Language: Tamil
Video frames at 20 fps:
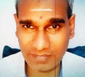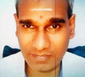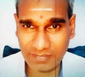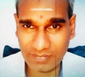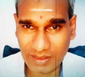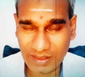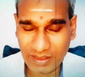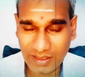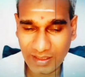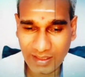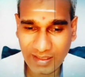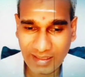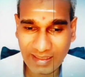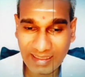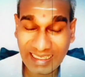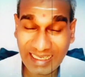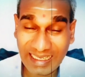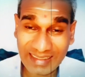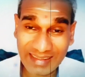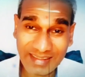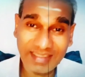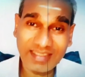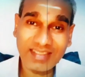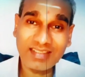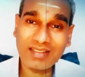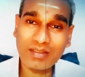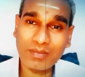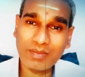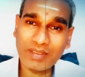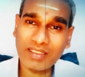ஏகுத்
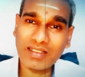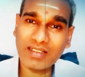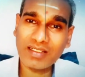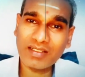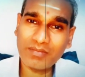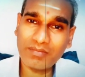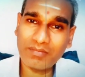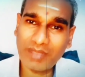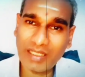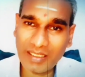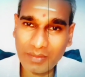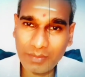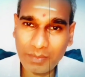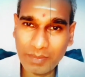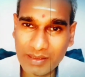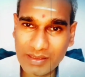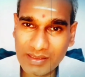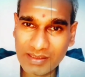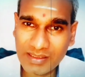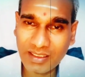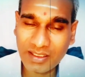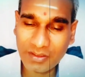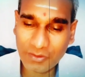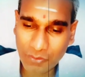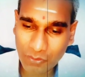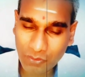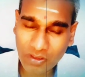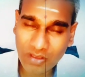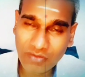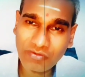உம்மிடத்தில் சொல்ல வேண்டிய
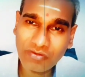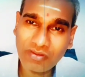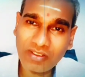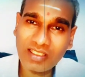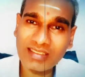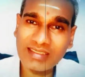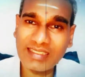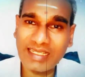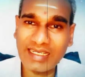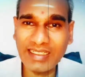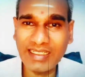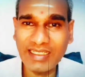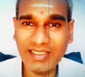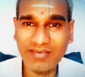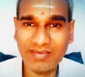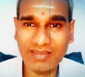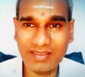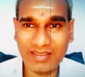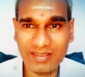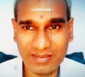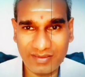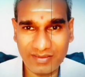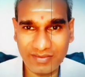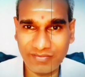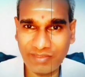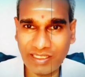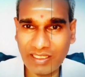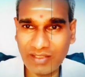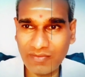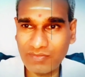தேவவாக்கு எனக்கு
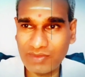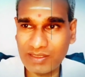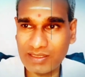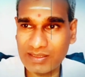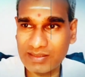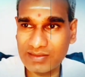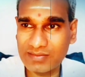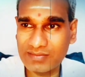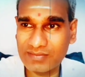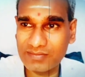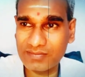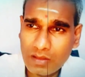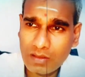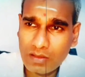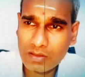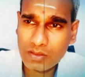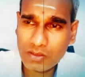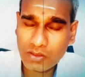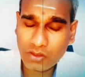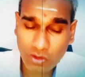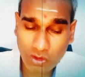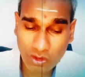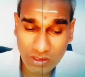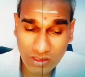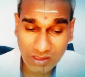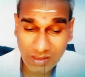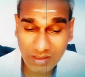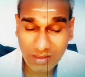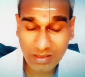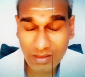உண்டு என்றான் அவன்
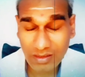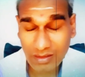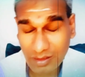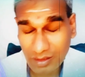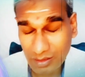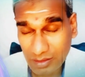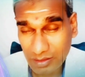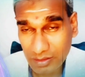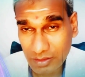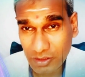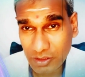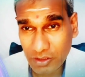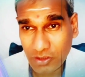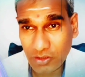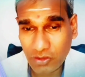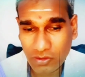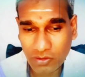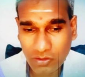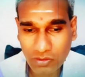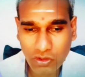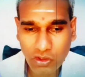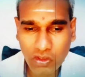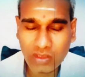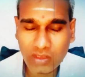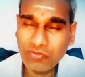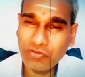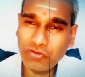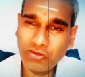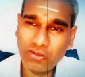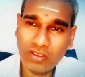தன் ஆசனத்திலிருந்து
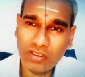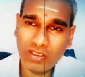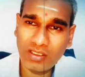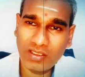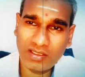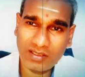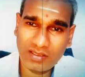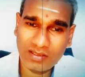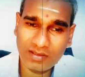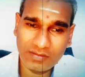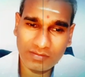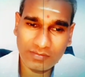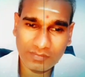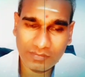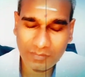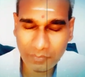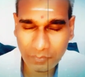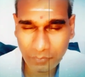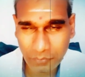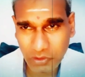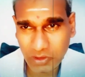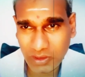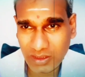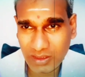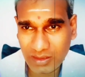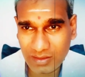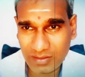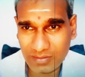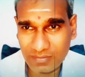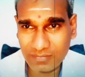எழுந்திருந்தான்
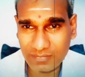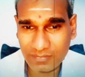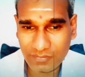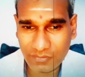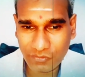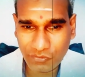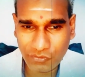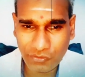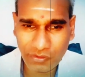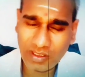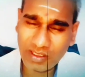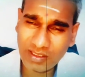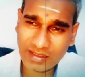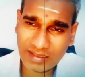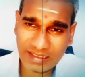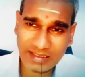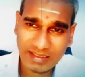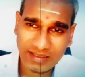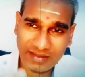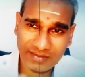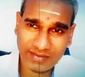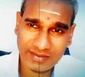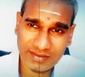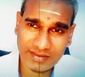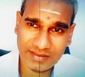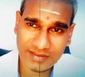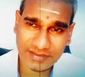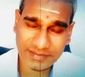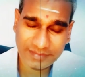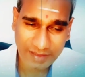உடனே ஏகூத் தன்
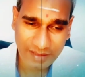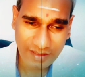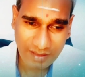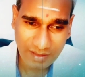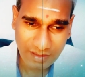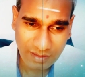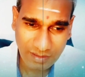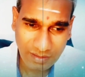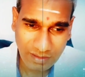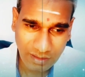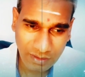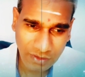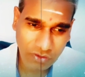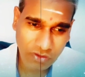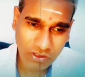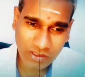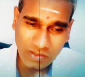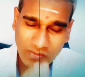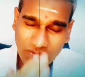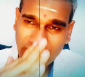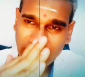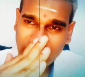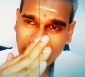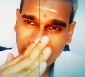இடதுகையை நீட்டி